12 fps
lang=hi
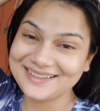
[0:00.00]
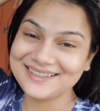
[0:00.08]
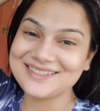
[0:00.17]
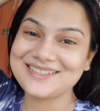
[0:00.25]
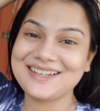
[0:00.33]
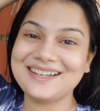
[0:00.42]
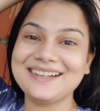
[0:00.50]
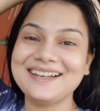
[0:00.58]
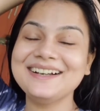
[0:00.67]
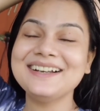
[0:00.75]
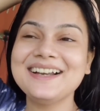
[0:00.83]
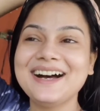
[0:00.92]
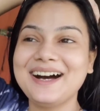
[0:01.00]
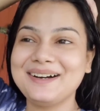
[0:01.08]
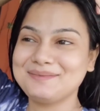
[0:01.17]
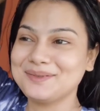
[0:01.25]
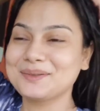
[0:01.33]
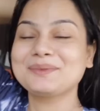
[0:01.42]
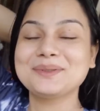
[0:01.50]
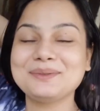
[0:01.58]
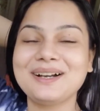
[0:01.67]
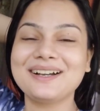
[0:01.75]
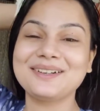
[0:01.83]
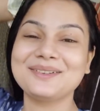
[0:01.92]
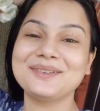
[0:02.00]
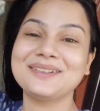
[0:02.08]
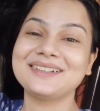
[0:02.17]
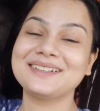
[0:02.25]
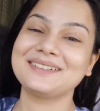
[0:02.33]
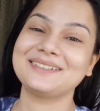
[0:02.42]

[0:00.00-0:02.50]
इन आप लोग भी दुआ करो और